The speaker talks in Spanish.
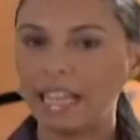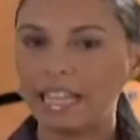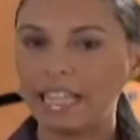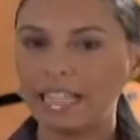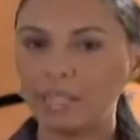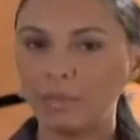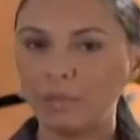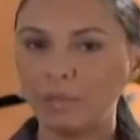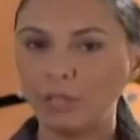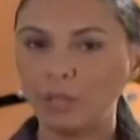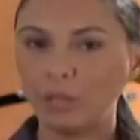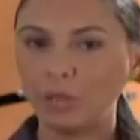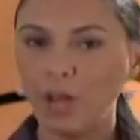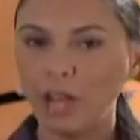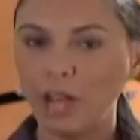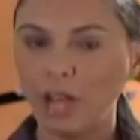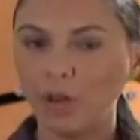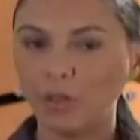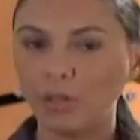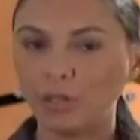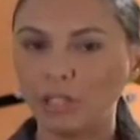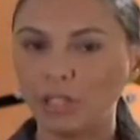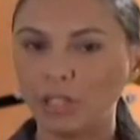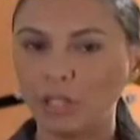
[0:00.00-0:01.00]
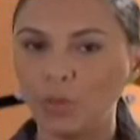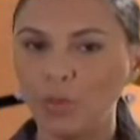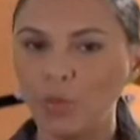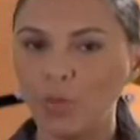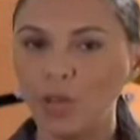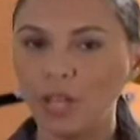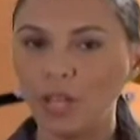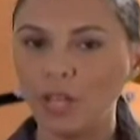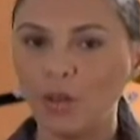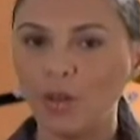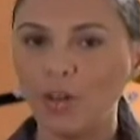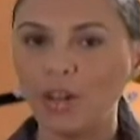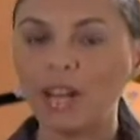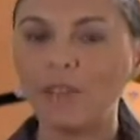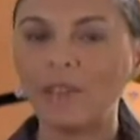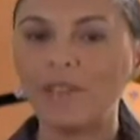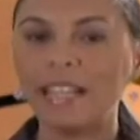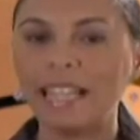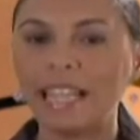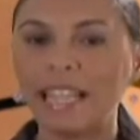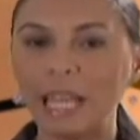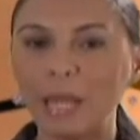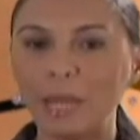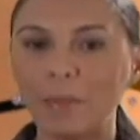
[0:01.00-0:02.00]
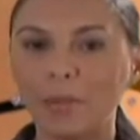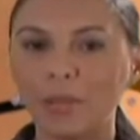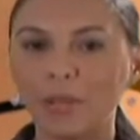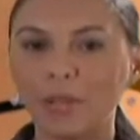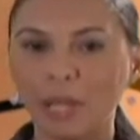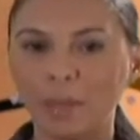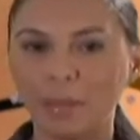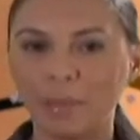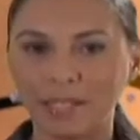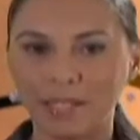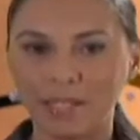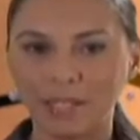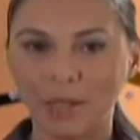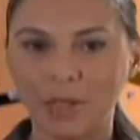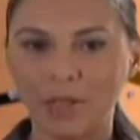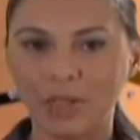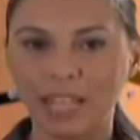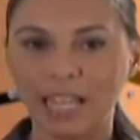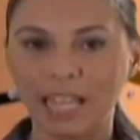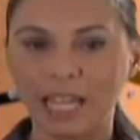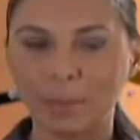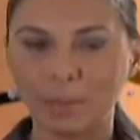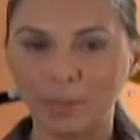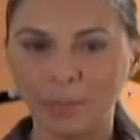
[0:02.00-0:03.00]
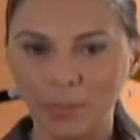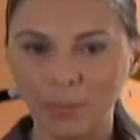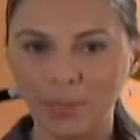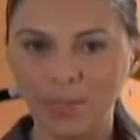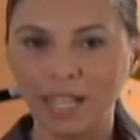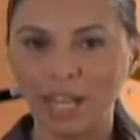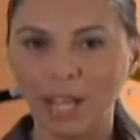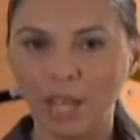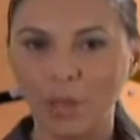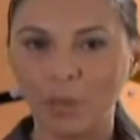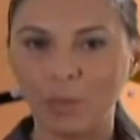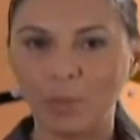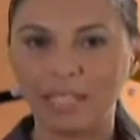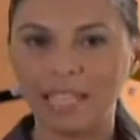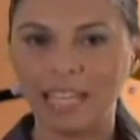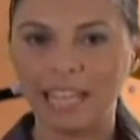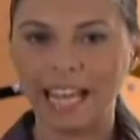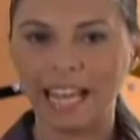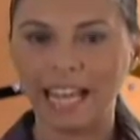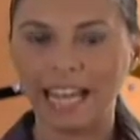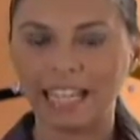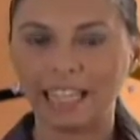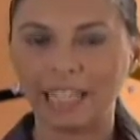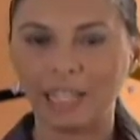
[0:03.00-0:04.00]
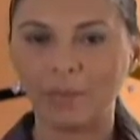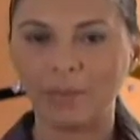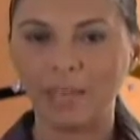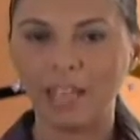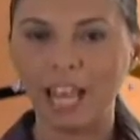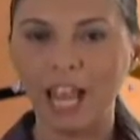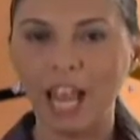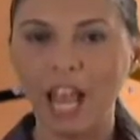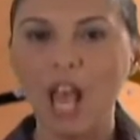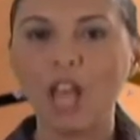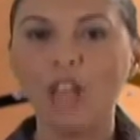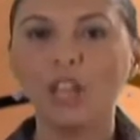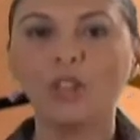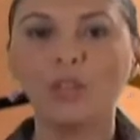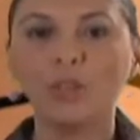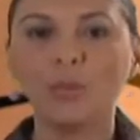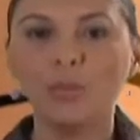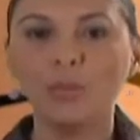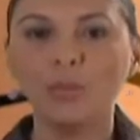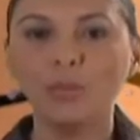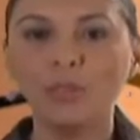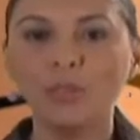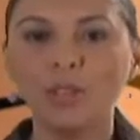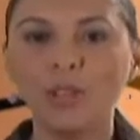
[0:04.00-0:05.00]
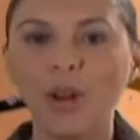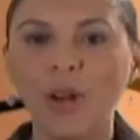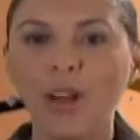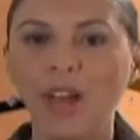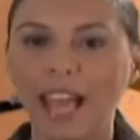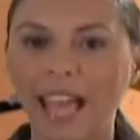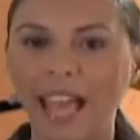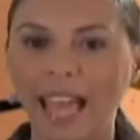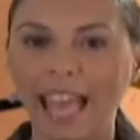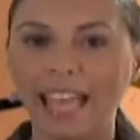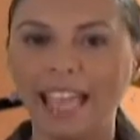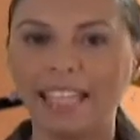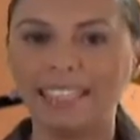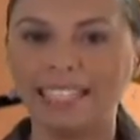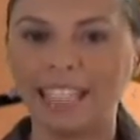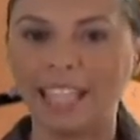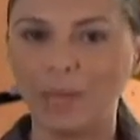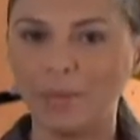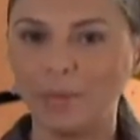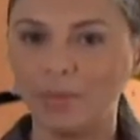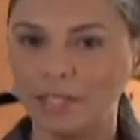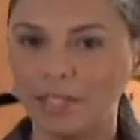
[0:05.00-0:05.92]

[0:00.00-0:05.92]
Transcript: Les invito a que continúen con la variada programación de República Dominicana TV, Tu Mundo en